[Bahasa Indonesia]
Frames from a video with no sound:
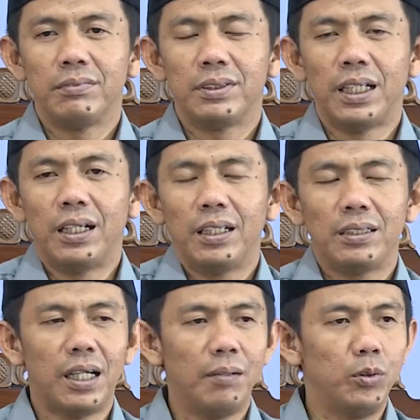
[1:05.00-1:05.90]

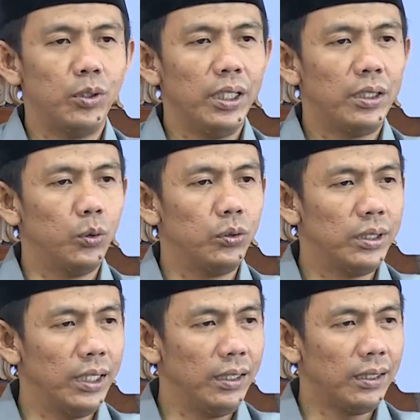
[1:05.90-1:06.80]
Jangan kamu
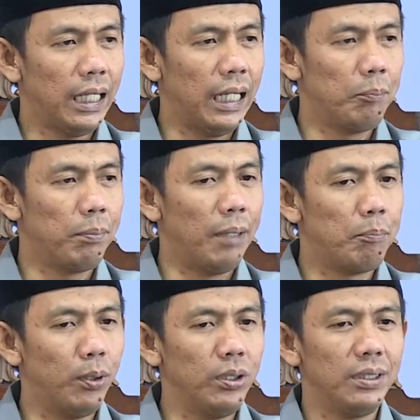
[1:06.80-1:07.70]
ikuti
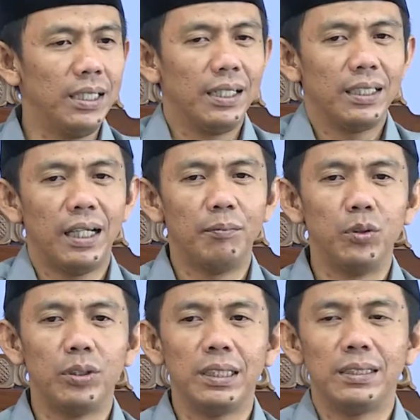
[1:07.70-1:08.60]
apapun yang
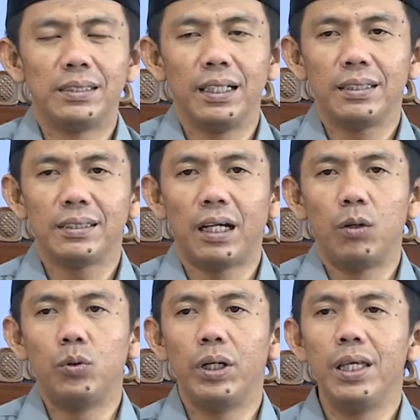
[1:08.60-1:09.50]
kamu tidak
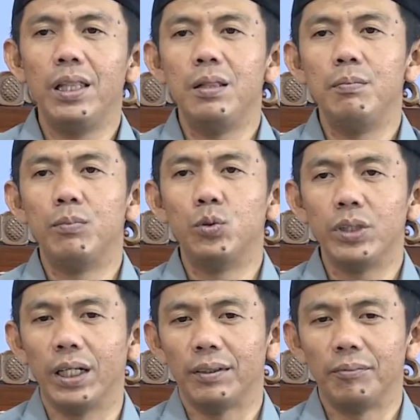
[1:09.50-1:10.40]
tahu ilmunya.